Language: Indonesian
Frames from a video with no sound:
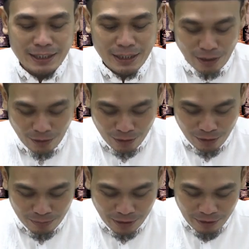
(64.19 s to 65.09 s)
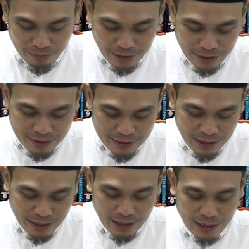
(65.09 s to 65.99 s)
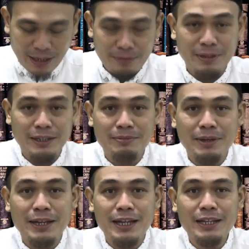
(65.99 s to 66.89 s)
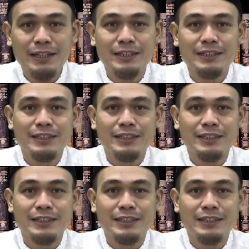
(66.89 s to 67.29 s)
dan Allah menerima segala amal ibadah